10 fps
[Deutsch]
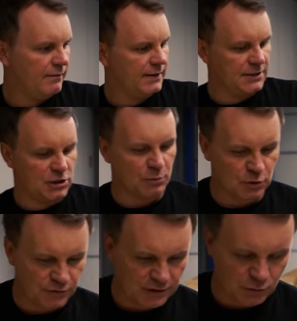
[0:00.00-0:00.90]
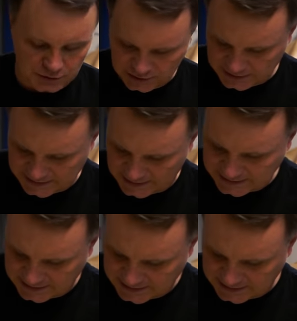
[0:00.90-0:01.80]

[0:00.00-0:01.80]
weil der Schaumstoff ist natürlich sehr, sehr, sehr,